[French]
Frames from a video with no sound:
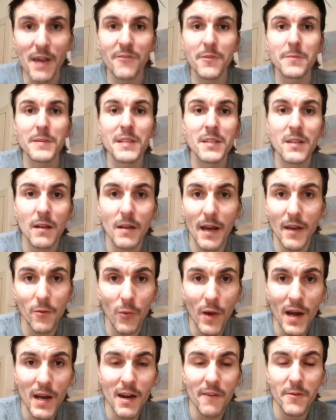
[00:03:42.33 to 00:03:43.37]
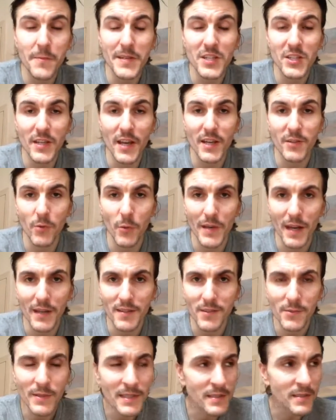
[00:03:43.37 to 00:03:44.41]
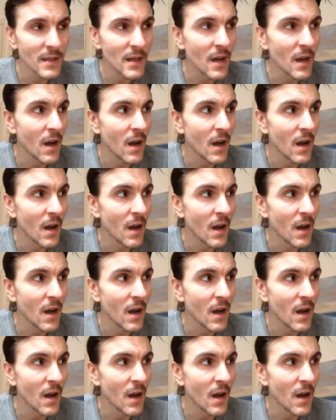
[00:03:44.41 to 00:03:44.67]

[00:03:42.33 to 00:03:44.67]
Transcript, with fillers: Everybody ate well, everybody shared what we had to eat.